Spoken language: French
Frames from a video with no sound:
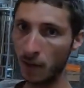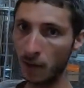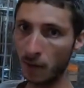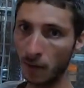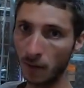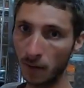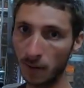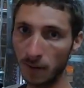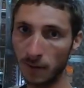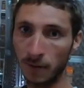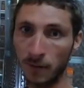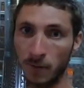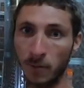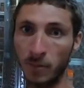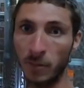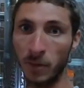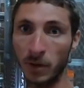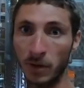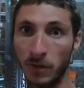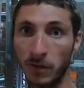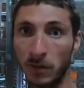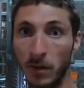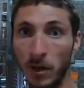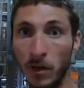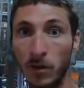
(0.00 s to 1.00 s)
euh,
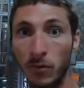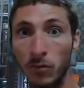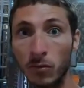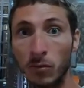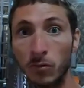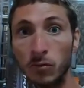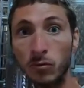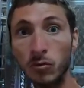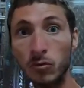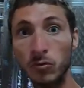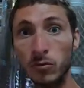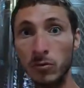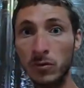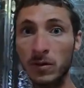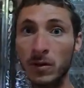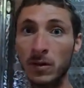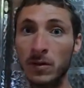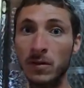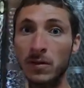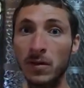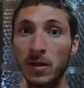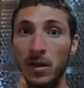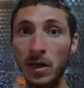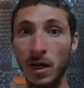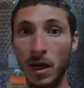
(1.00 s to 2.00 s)
parce qu'elles ont toutes
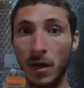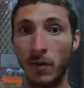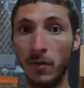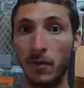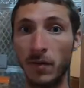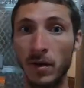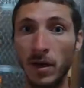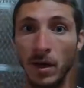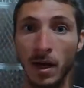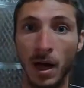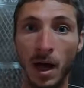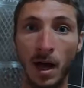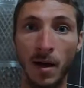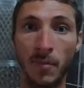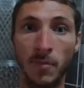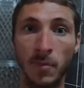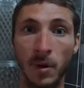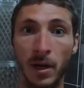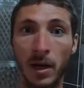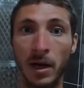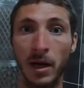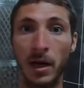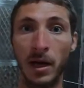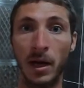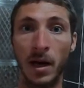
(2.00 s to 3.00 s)
été lavées
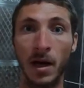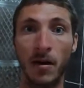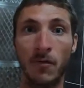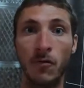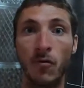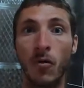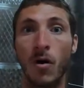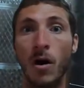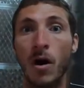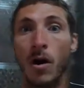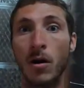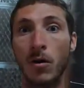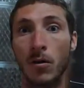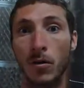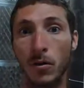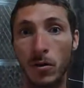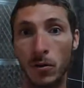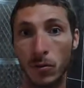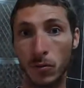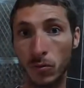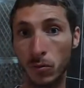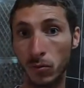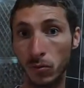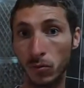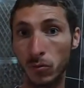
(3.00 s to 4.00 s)
après avoir
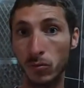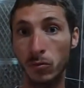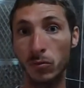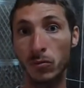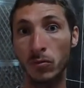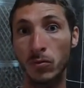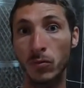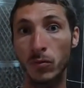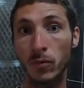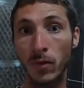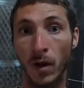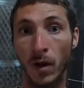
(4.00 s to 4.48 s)
euh, contenu du